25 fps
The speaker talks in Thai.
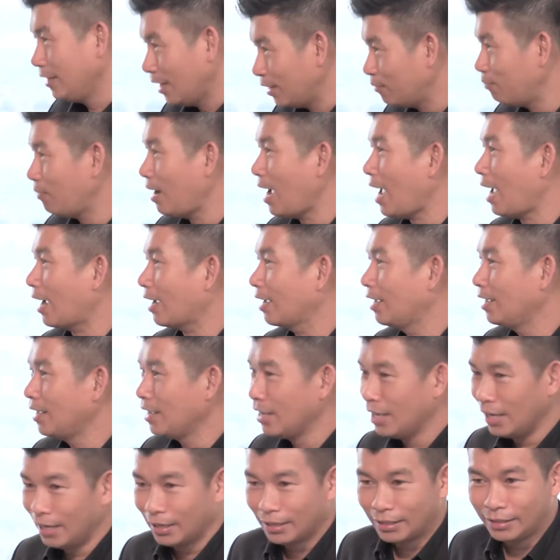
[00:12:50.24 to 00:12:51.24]
เยอะมาก
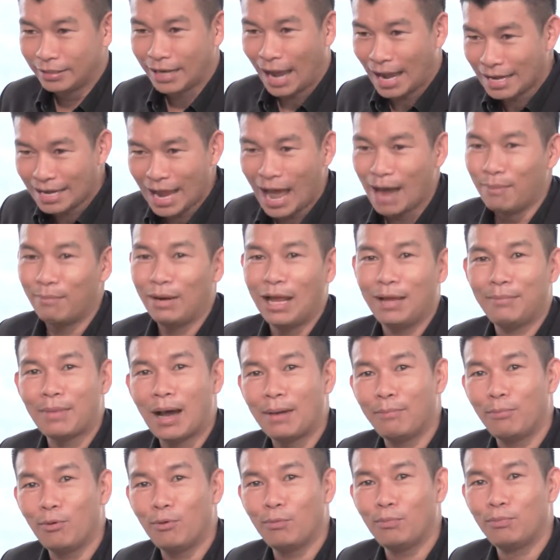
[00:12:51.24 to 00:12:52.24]
คือใครถามอะไรมา
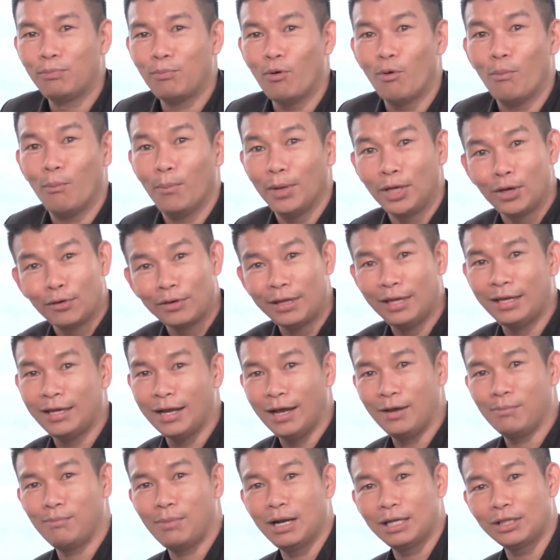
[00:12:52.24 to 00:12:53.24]
ปุ๊บผมไม่ต้องคิด
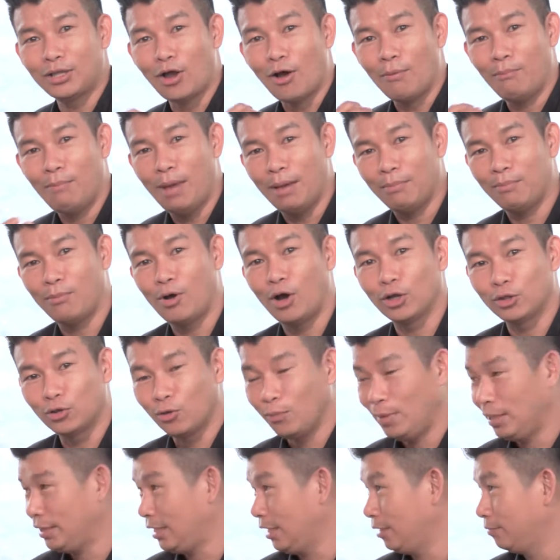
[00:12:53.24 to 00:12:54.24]
อ่ะมันตอบแบบอัตโน
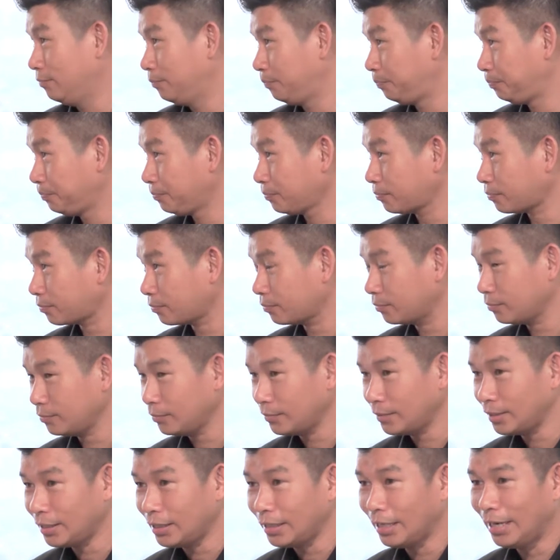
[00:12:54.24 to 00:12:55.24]
มัติ
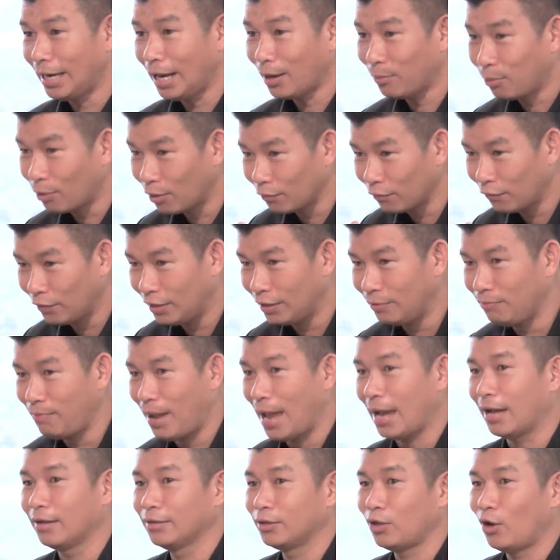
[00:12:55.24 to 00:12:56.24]
แล้วพอฟีด
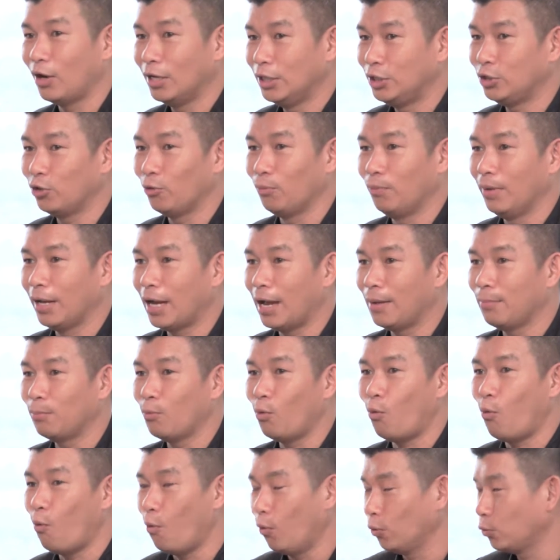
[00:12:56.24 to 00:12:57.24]
แบ็กตอนจบนะครับ
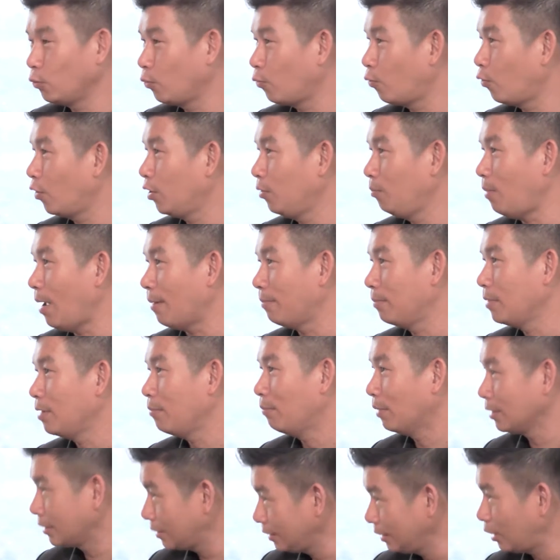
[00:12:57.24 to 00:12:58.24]
โอ้โหทุกคนแบบ
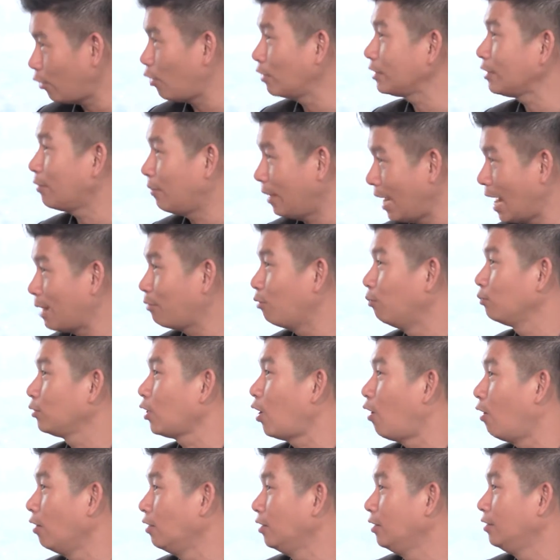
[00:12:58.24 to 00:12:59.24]
มาซื้อคอร์สสัมมนาผม
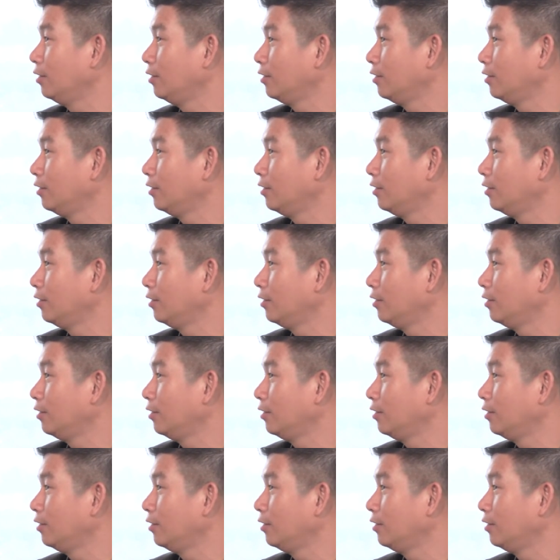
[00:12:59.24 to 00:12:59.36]
ต่อเลย